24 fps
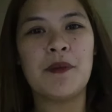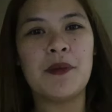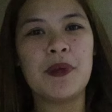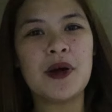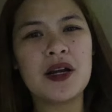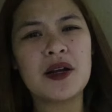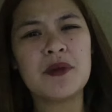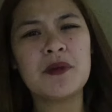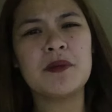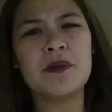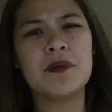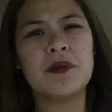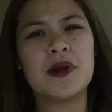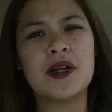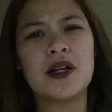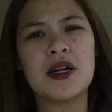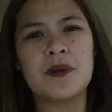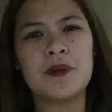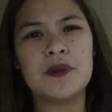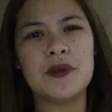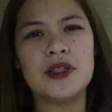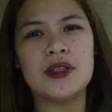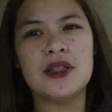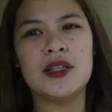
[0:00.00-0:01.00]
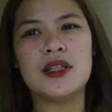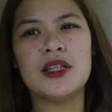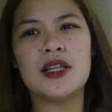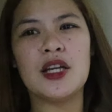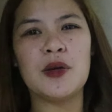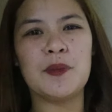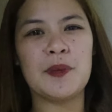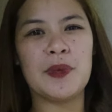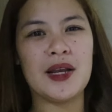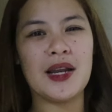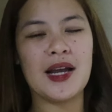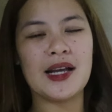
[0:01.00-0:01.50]
para, para updated
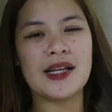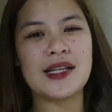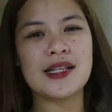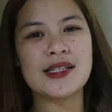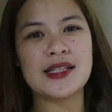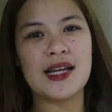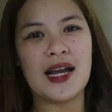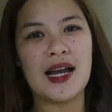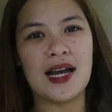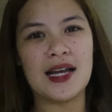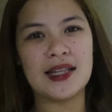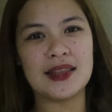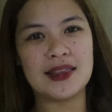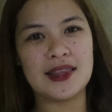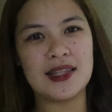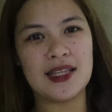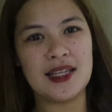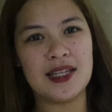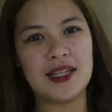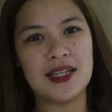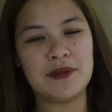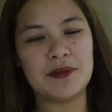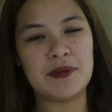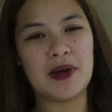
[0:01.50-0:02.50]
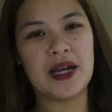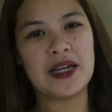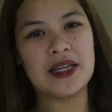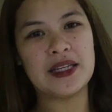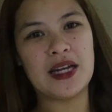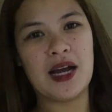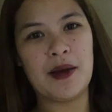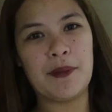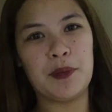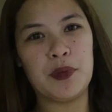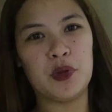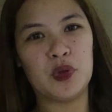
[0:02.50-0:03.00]
kayo palagi sa ating
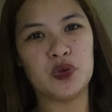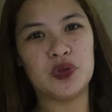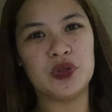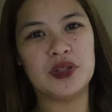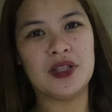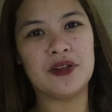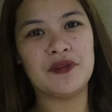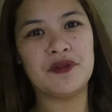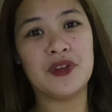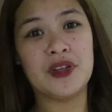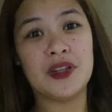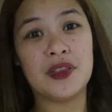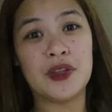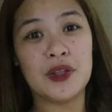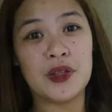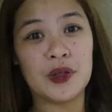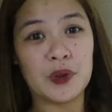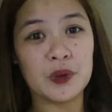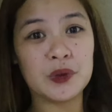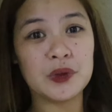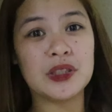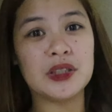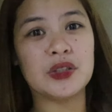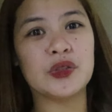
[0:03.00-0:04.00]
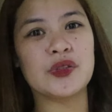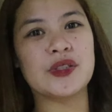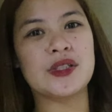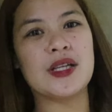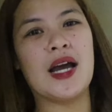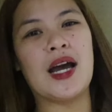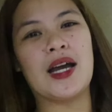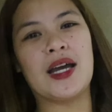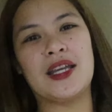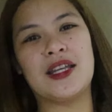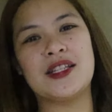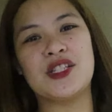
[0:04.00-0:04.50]
mga upload na video dito
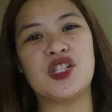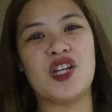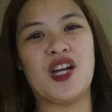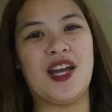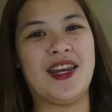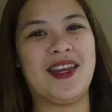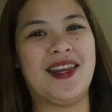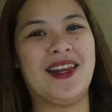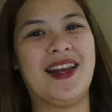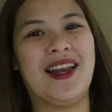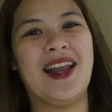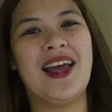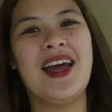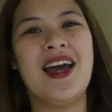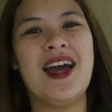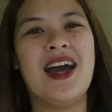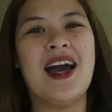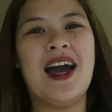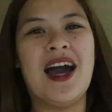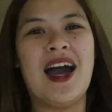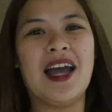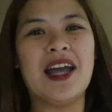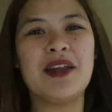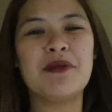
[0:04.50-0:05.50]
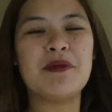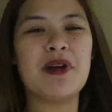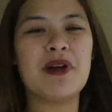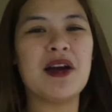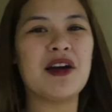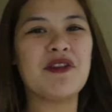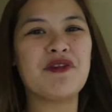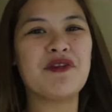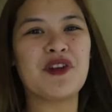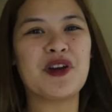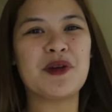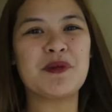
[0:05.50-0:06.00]
sa akin channel. Ayun
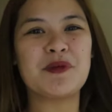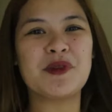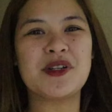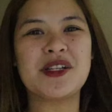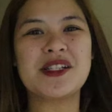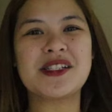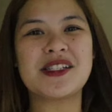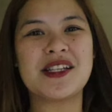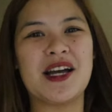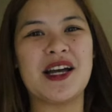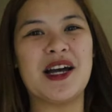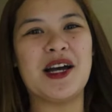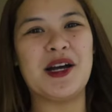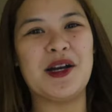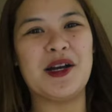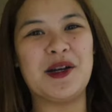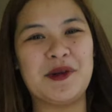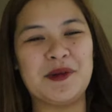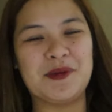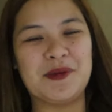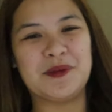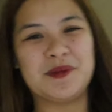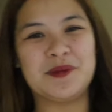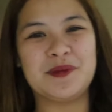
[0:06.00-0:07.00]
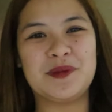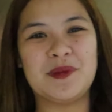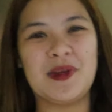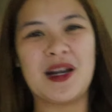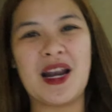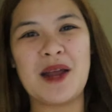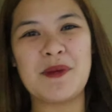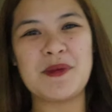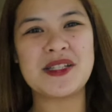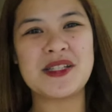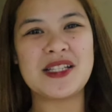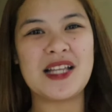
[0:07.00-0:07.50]
mga farmers um,
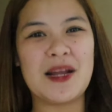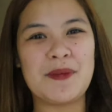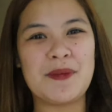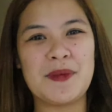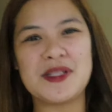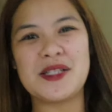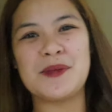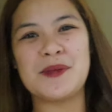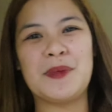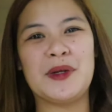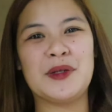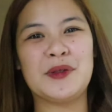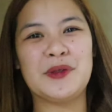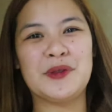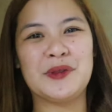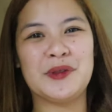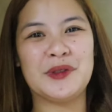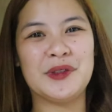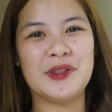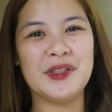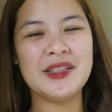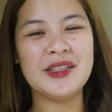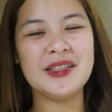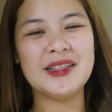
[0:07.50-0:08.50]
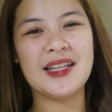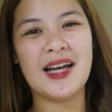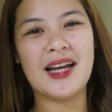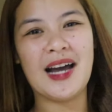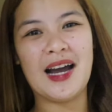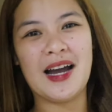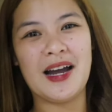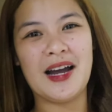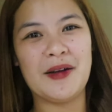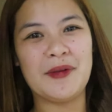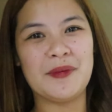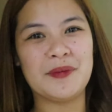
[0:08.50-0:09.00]
maraming salamat sa panonood.
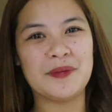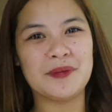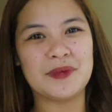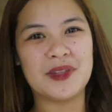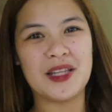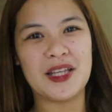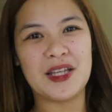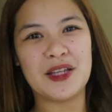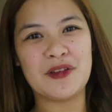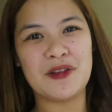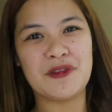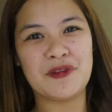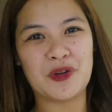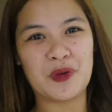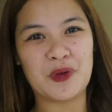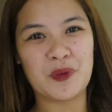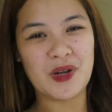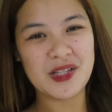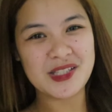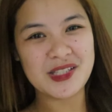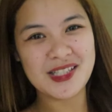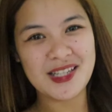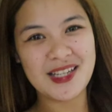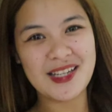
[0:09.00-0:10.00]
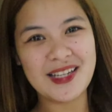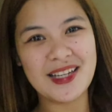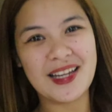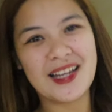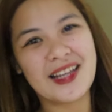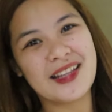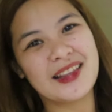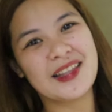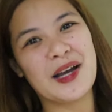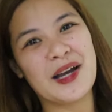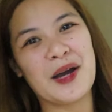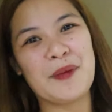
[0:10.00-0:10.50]
Um, thank you for watching
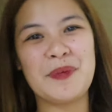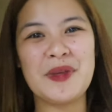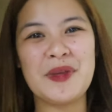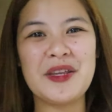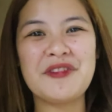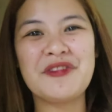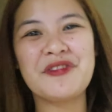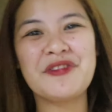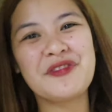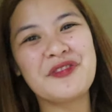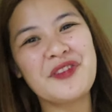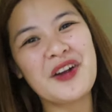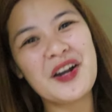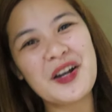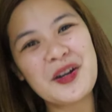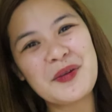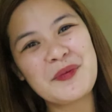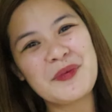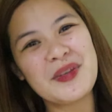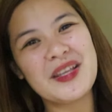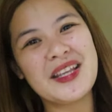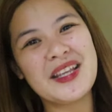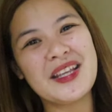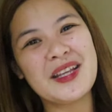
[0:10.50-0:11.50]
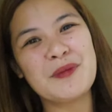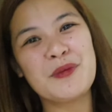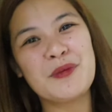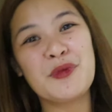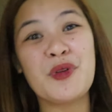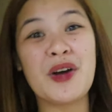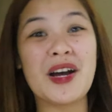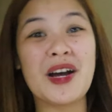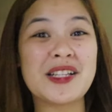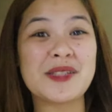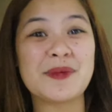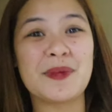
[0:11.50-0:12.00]
and happy farming!
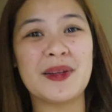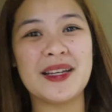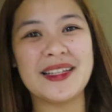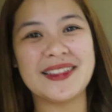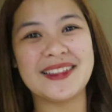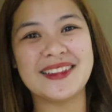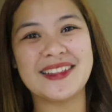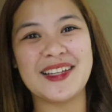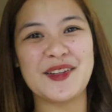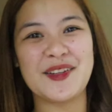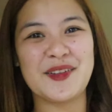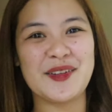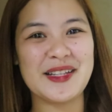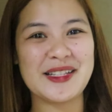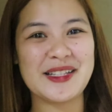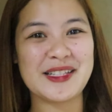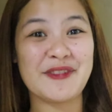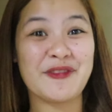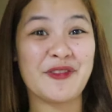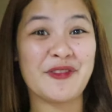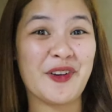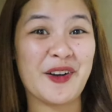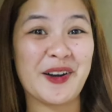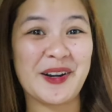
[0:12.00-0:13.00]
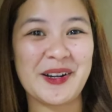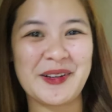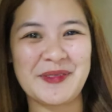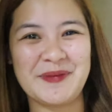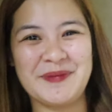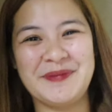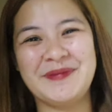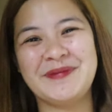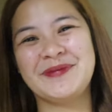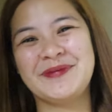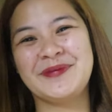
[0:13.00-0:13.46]
Bukas balik na tayo ulit sa farm.